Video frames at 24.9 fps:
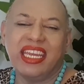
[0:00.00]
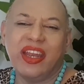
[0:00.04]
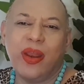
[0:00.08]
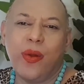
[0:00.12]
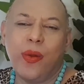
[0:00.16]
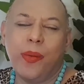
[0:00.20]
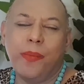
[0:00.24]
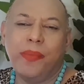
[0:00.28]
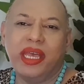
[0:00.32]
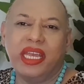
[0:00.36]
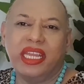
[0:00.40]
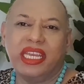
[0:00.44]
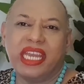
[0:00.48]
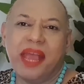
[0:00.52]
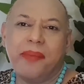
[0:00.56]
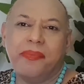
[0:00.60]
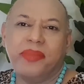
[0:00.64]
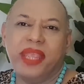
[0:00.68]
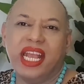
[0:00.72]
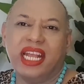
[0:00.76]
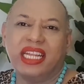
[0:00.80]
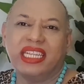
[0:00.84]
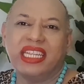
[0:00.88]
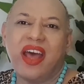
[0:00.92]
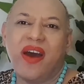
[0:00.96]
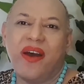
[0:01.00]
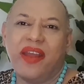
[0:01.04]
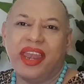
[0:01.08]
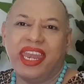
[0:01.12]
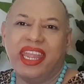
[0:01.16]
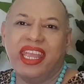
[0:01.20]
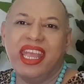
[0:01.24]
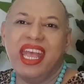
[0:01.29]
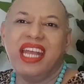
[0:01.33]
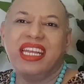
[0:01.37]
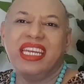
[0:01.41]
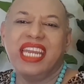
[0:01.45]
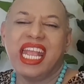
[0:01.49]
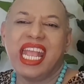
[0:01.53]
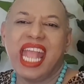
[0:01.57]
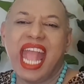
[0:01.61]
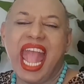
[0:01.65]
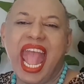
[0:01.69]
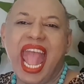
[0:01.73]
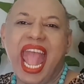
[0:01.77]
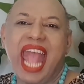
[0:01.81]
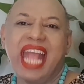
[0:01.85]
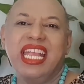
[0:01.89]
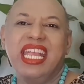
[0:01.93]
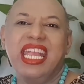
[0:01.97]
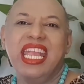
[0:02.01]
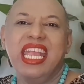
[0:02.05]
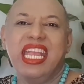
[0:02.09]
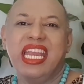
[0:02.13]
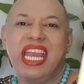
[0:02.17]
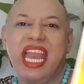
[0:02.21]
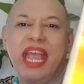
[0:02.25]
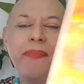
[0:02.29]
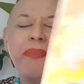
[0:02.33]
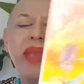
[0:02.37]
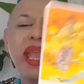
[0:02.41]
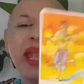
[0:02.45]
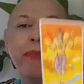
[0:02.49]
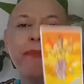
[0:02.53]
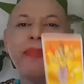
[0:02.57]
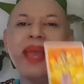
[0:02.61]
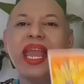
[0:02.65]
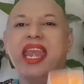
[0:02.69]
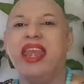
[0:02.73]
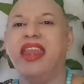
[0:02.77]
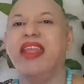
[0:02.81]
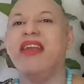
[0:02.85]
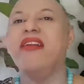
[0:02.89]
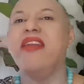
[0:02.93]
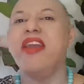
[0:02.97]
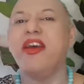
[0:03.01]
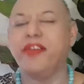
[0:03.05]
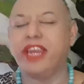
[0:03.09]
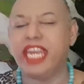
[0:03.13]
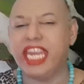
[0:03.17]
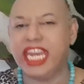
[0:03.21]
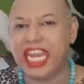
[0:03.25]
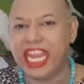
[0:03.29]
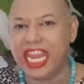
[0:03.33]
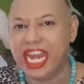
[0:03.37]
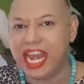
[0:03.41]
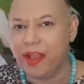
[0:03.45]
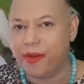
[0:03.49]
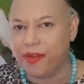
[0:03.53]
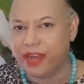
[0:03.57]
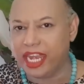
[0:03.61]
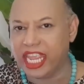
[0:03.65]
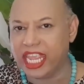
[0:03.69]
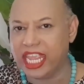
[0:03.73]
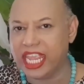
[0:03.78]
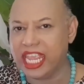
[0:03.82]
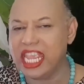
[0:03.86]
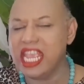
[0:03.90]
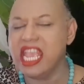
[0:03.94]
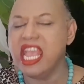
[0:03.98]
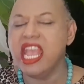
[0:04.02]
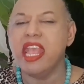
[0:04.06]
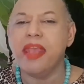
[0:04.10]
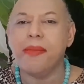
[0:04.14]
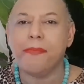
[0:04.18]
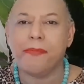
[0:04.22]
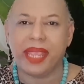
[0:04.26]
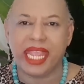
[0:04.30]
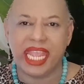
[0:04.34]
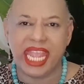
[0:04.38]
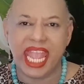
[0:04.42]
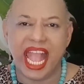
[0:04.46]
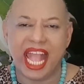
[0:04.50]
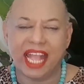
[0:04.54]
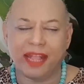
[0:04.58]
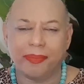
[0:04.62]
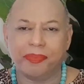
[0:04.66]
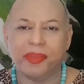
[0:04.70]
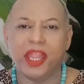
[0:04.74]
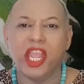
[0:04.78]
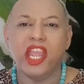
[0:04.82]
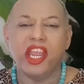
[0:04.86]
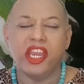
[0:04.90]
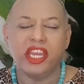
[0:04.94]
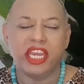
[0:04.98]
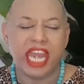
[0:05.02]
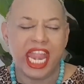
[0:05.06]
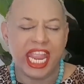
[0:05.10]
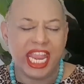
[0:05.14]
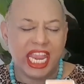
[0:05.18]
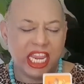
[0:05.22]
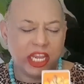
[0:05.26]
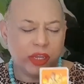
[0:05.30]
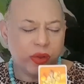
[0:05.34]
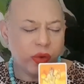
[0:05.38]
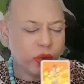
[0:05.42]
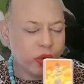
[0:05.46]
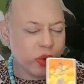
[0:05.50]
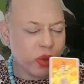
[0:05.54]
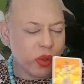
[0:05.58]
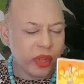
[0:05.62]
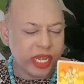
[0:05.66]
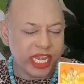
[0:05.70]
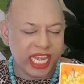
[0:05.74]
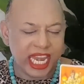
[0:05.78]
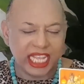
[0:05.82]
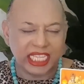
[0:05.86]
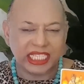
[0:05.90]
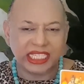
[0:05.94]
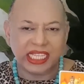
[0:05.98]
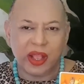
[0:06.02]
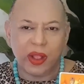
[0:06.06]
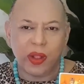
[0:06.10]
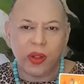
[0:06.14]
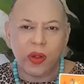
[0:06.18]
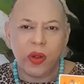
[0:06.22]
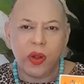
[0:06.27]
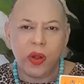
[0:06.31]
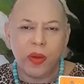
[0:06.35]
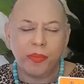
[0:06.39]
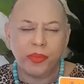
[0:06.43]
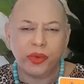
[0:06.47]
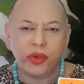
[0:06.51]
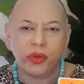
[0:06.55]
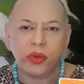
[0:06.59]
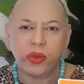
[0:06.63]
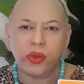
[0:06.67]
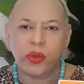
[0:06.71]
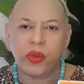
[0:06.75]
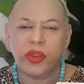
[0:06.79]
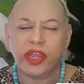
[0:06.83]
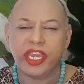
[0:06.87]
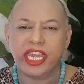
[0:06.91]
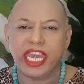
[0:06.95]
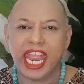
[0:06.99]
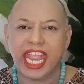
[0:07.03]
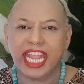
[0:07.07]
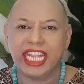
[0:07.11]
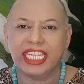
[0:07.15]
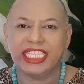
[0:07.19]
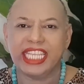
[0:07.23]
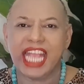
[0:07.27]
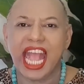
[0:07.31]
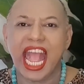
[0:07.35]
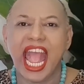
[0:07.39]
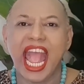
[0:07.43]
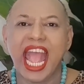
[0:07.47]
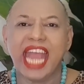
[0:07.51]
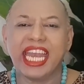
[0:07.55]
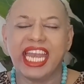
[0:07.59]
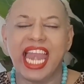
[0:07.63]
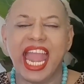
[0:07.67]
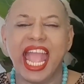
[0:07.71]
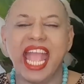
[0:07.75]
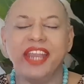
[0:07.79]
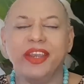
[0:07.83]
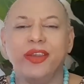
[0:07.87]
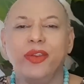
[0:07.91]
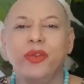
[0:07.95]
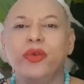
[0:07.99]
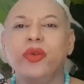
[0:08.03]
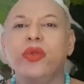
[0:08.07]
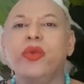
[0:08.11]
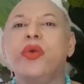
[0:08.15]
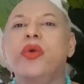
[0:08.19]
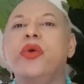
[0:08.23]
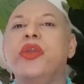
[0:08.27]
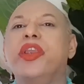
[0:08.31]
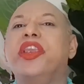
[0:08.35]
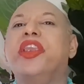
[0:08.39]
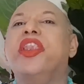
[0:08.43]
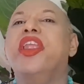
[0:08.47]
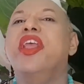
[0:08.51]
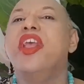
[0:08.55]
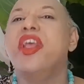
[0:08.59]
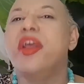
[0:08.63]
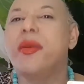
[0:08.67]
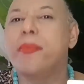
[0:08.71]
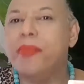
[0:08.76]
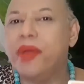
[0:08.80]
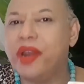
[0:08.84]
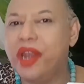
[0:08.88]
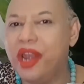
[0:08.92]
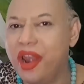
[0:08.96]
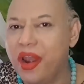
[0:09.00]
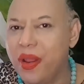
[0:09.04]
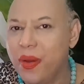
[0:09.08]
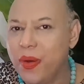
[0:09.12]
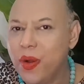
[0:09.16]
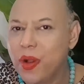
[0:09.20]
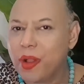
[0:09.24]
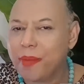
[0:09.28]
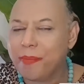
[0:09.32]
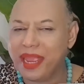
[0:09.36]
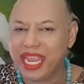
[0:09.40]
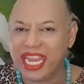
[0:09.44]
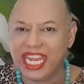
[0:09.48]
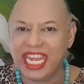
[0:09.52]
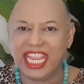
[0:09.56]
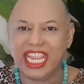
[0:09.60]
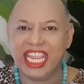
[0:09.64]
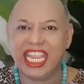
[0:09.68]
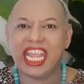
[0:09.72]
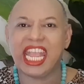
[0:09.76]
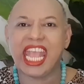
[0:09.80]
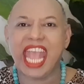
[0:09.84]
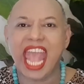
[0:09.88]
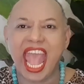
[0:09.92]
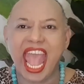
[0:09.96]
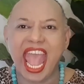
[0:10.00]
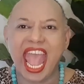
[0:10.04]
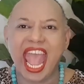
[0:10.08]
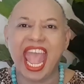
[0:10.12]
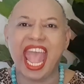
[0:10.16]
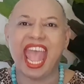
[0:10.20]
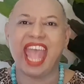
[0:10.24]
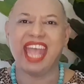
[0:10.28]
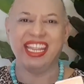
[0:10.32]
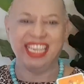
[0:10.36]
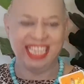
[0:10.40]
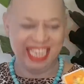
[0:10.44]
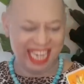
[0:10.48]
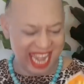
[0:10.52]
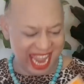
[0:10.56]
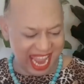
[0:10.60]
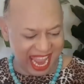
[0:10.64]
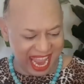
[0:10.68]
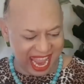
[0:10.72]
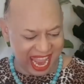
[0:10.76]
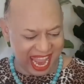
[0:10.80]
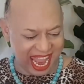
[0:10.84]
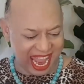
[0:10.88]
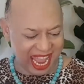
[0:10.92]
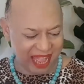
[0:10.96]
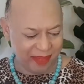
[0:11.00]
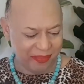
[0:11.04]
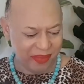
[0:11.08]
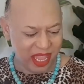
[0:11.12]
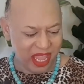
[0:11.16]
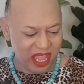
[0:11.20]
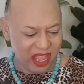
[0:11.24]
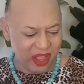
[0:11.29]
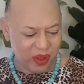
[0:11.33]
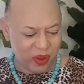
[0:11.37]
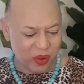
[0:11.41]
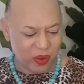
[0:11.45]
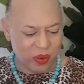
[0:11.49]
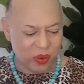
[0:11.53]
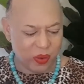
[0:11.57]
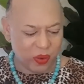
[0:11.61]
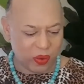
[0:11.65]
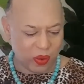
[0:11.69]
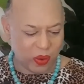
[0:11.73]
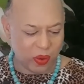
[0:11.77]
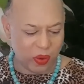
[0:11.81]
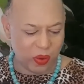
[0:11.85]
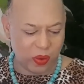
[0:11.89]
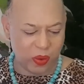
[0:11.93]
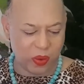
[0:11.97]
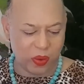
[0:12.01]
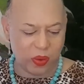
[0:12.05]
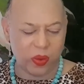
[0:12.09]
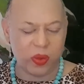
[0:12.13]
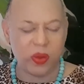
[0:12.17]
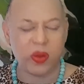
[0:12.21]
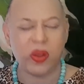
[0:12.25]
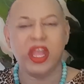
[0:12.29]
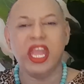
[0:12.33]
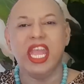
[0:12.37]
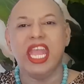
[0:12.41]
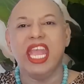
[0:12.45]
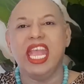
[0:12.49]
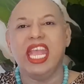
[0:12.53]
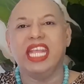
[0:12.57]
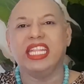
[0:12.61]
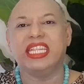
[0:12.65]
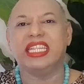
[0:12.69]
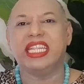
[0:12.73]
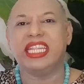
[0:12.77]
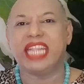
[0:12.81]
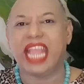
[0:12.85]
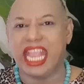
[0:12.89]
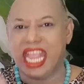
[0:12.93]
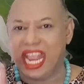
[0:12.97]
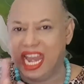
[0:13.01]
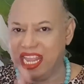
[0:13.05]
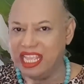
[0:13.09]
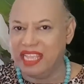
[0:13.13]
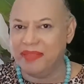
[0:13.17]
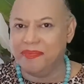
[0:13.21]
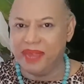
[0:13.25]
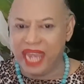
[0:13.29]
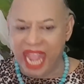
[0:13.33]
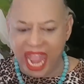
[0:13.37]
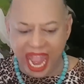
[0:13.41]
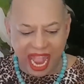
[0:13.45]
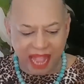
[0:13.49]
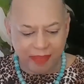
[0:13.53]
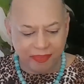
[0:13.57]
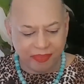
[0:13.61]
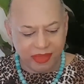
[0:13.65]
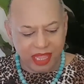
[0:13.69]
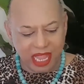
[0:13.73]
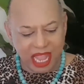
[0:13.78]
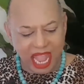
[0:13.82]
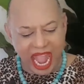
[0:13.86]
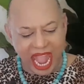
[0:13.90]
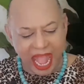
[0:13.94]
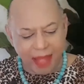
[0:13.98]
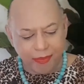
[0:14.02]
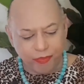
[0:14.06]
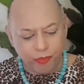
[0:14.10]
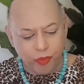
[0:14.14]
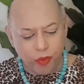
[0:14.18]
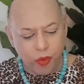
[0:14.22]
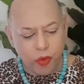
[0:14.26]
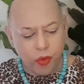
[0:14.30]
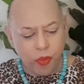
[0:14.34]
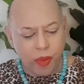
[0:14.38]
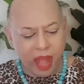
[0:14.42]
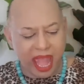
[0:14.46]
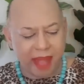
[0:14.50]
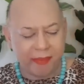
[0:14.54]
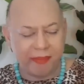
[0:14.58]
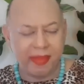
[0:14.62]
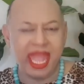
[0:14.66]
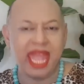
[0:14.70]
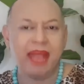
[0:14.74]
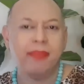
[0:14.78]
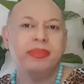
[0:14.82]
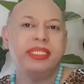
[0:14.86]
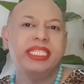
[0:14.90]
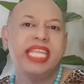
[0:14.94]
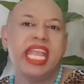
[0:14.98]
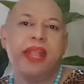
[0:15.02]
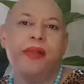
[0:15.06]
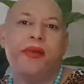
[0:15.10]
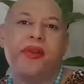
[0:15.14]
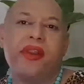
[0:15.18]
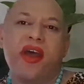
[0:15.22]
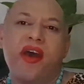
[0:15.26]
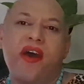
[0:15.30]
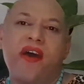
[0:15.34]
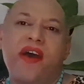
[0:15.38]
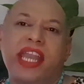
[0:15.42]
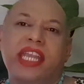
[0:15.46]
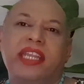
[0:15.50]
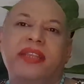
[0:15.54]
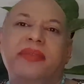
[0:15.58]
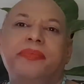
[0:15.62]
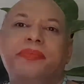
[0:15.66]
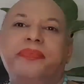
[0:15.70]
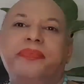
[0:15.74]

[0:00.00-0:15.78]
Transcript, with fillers: ลงมือทำอย่างต่อเนื่องนะคะและแบ่งปันเรื่องราวดีๆเหล่านี้ไปยังในทุกๆคนในสังคมทุกๆคนในชาติและทุกๆคนบนโลกใบนี้ค่ะนะโอ้โหแต่อย่าลืมนะห้ามวู่วามห้ามใจร้อน